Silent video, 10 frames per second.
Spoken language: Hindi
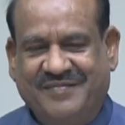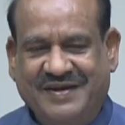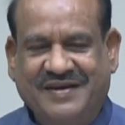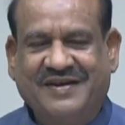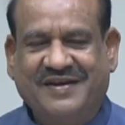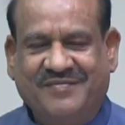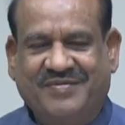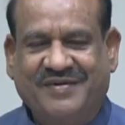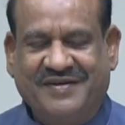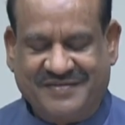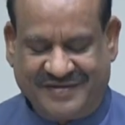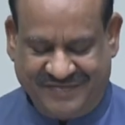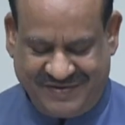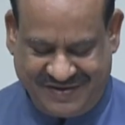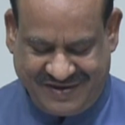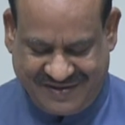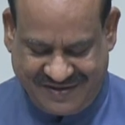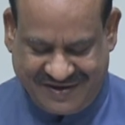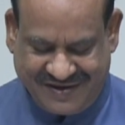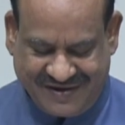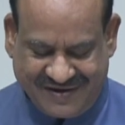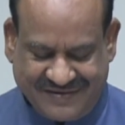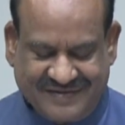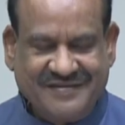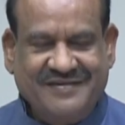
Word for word: भी इंडियन फॉरेन सर्विस के अधिकारीगण